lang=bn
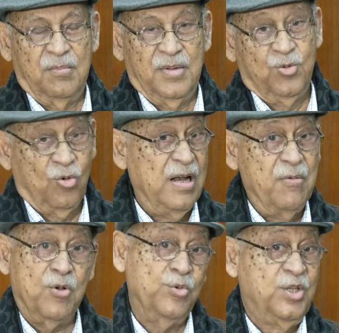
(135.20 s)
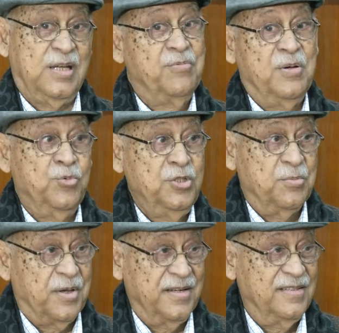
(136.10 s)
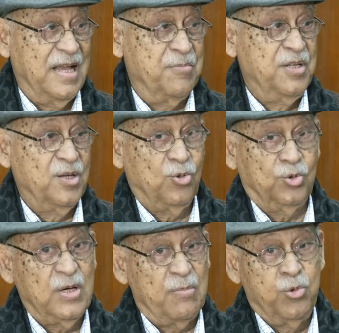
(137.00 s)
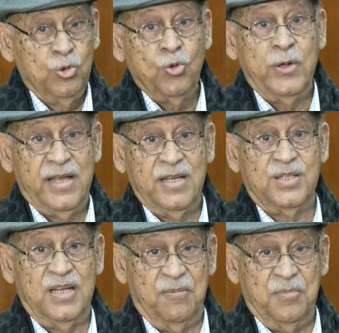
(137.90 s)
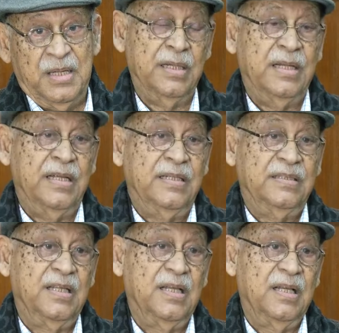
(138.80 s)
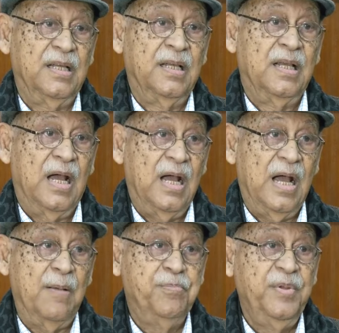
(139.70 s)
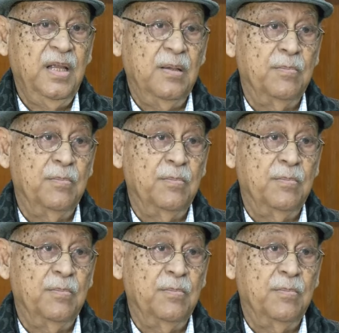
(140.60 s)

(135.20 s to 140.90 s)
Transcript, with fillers: মানে তখন আমার অবস্থাটা আপনারা বুঝতে পারেন যে আমি যে কতটা আপ্লুত হয়ে গেছিলাম যে আপনি